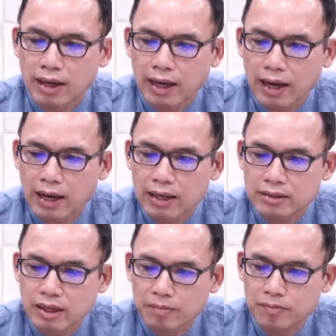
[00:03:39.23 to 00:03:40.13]
ฮา
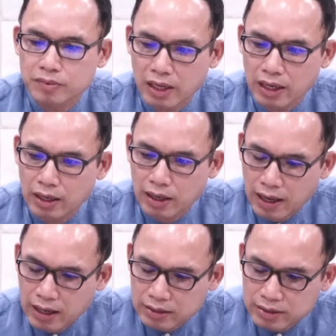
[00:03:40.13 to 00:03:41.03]
ซับเซ
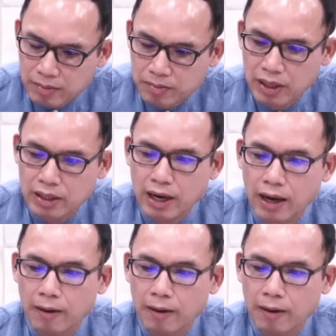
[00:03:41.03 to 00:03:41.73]
ฮาซับเนยา